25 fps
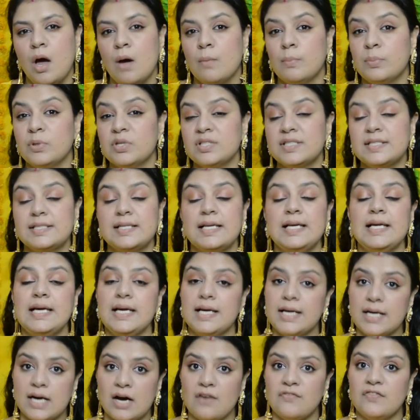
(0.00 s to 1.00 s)
पर्सनली
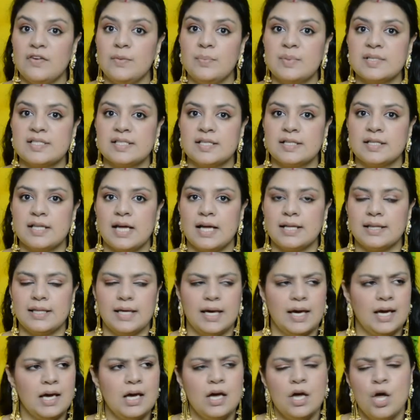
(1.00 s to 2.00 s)
काफ़ी पसंद
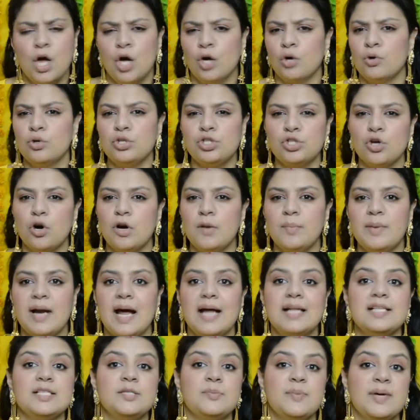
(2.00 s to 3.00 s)
आते हैं कुछ और
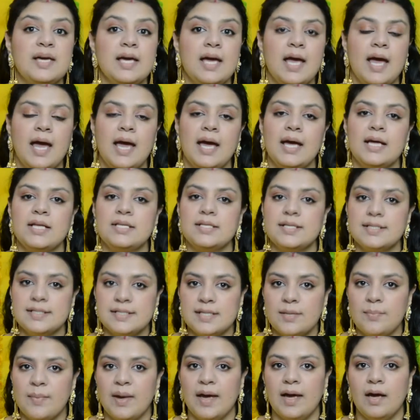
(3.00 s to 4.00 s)
ब्रांड ब्रांड्स भी हैं
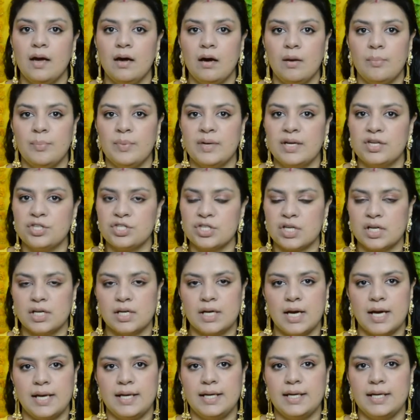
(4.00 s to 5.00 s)
जिनसे मैं अपने
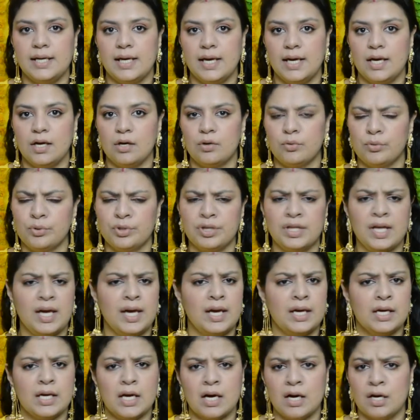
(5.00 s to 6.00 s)
चिकनकारी के कुर्ते
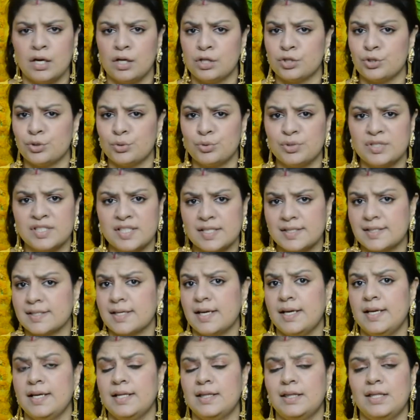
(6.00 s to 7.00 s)
या सूट सेट्स
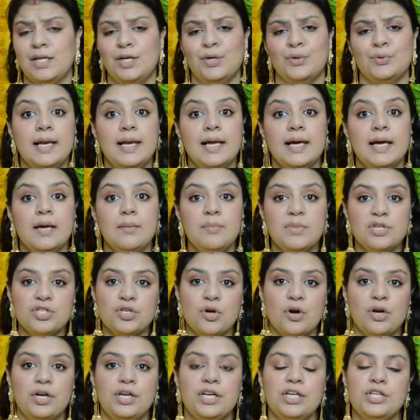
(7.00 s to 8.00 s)
खरीदती हूँ लेकिन
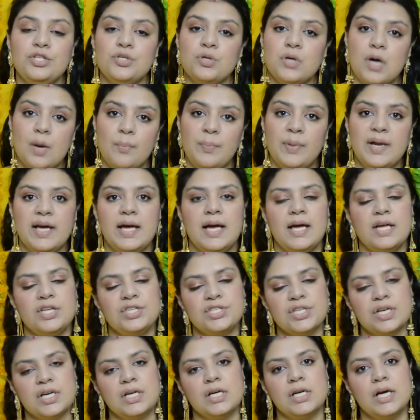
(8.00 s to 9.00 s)
मेजोरिटी जो कपड़े हैं
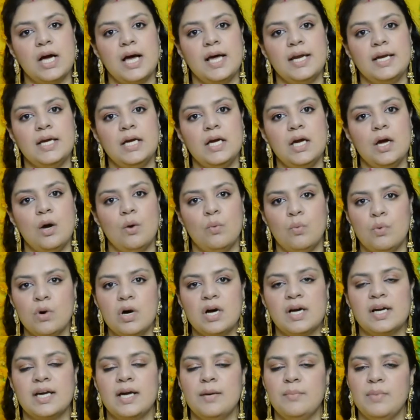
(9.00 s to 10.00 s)
चिकनकारी
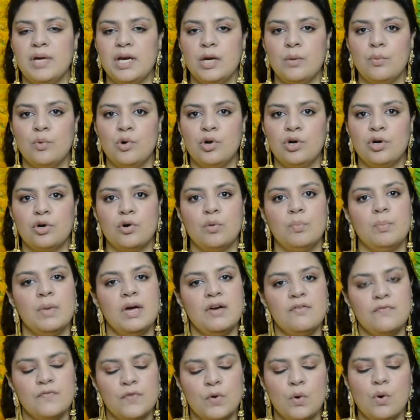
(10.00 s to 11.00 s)
वर्क के मेरे वार्ड्रोब
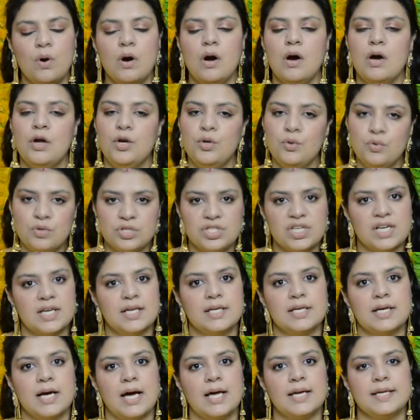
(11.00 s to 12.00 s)
में वो नूर
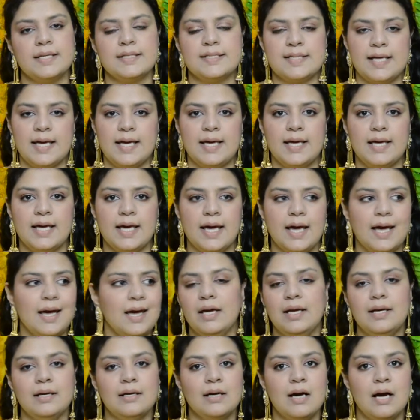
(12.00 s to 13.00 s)
चिकनकारी से ही है
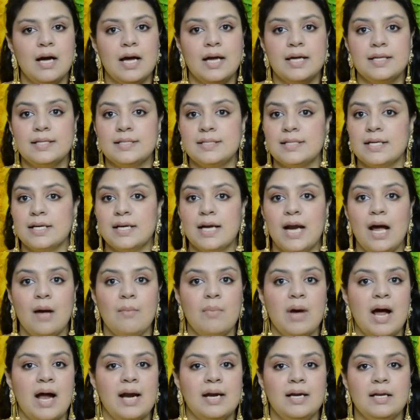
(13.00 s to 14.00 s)
इनका
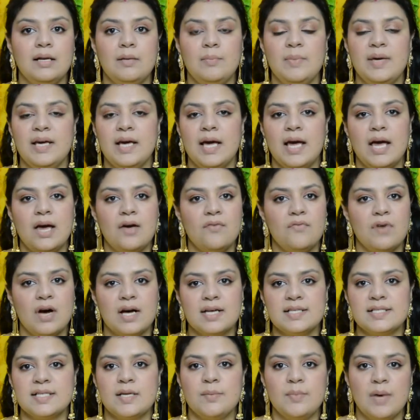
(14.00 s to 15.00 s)
इंस्टाग्राम हैंडल भी है
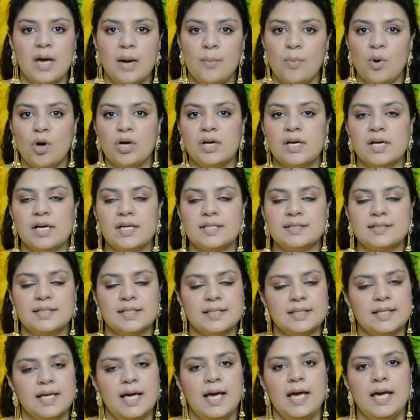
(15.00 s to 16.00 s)
वहां से भी आप ऑर्डर कर
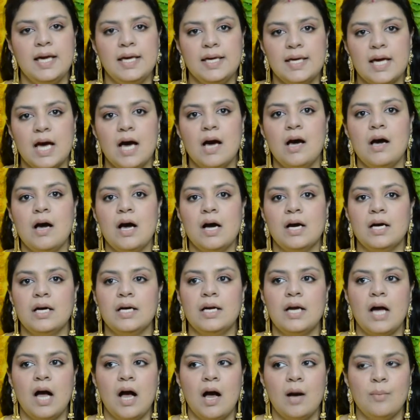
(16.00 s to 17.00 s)
सकते हैं या
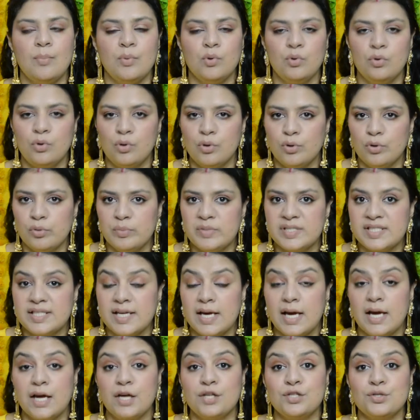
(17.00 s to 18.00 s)
अगर आप उन लोगों में
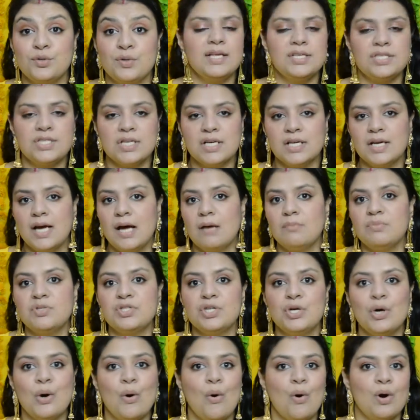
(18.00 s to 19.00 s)
से हैं जो इंस्टाग्राम
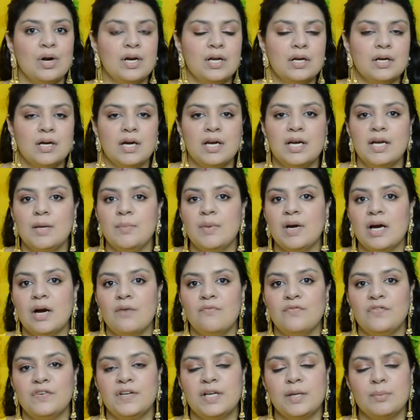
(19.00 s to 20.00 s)
से ऑर्डर करने में
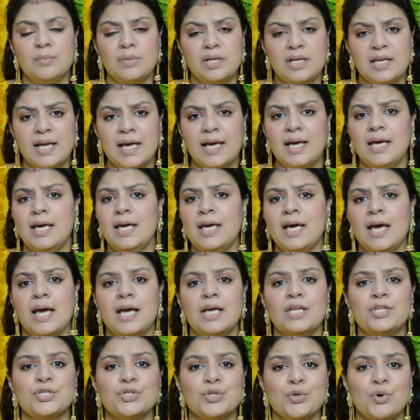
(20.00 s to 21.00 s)
कंफर्टेबल नहीं
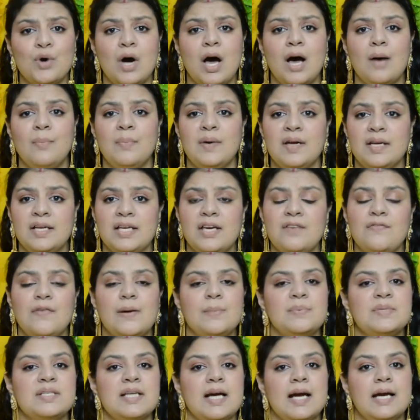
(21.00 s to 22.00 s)
है सो आप इनकी
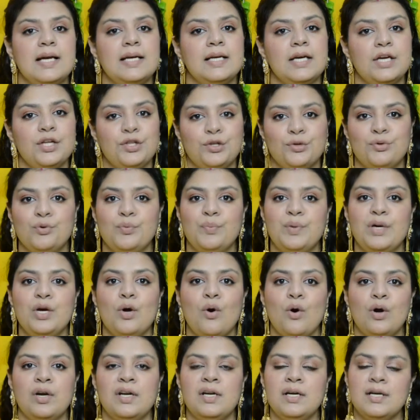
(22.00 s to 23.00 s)
वेबसाइट के थ्रू भी
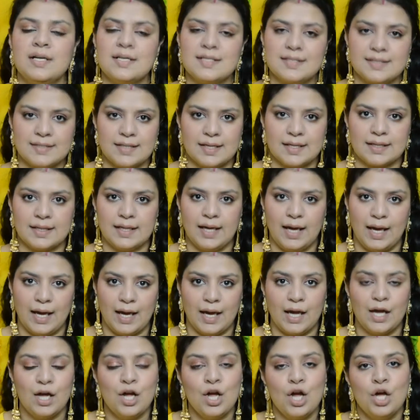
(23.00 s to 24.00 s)
ऑर्डर कर सकते
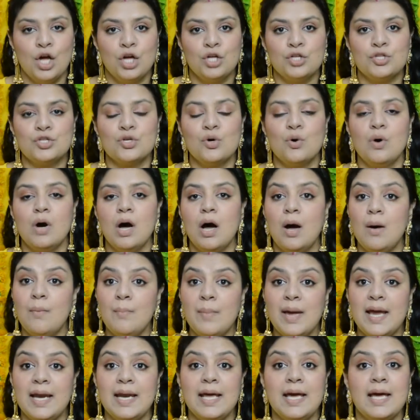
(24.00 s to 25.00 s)
हैं सो
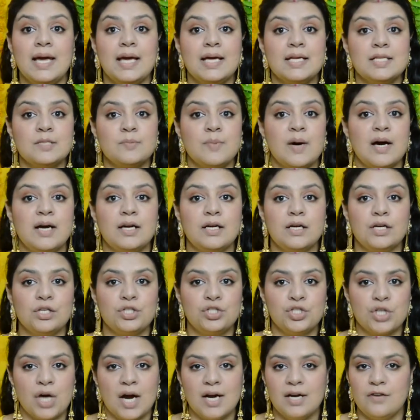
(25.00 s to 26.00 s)
मैंने इस बार
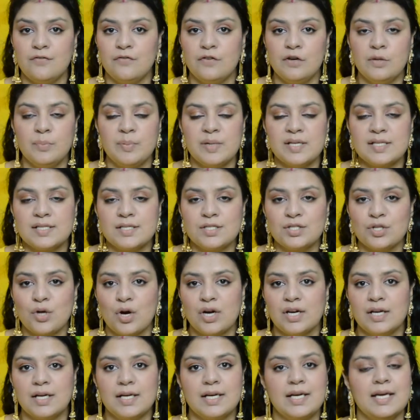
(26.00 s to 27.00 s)
चार डिफरेंट पीसेस
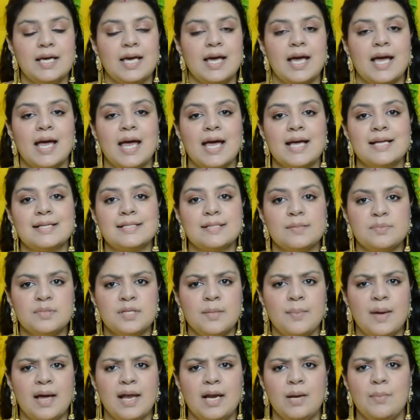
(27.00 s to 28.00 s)
ऑर्डर किए हैं
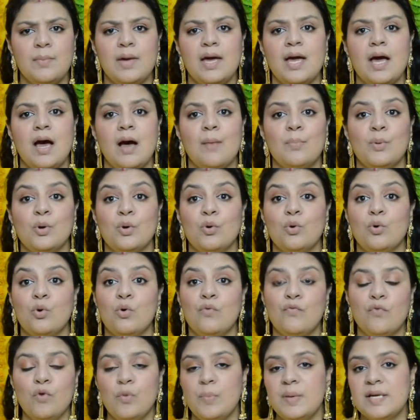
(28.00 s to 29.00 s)
सबसे पहले मैं आप लोगों
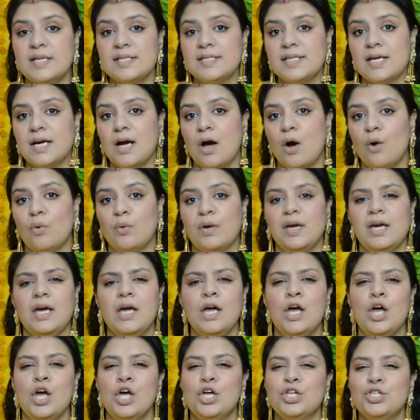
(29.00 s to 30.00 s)
को वो पीस
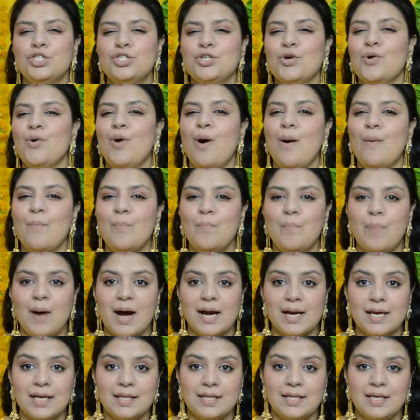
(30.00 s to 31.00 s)
दिखाऊंगी जो
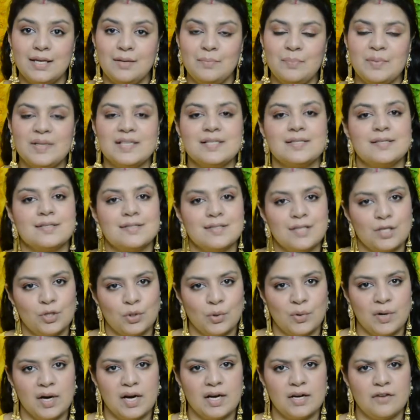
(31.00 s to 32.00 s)
बाकी तीन पीसेस से
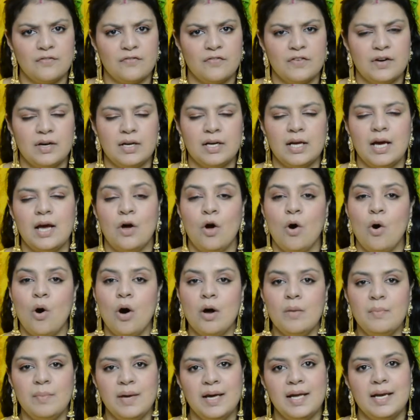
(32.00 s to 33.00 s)
थोड़ा डिफरेंट है
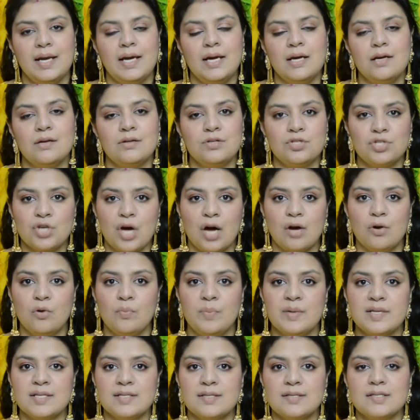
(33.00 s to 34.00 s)
और मेरे चारों
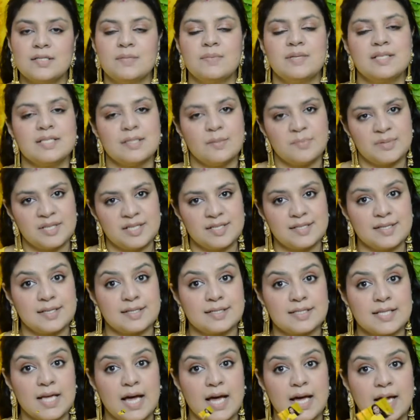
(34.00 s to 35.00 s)
पीसेज में सबसे
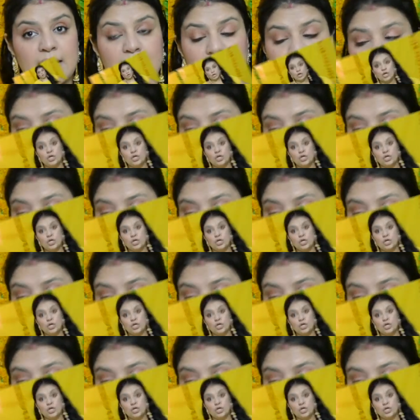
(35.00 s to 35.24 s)
सस्ता है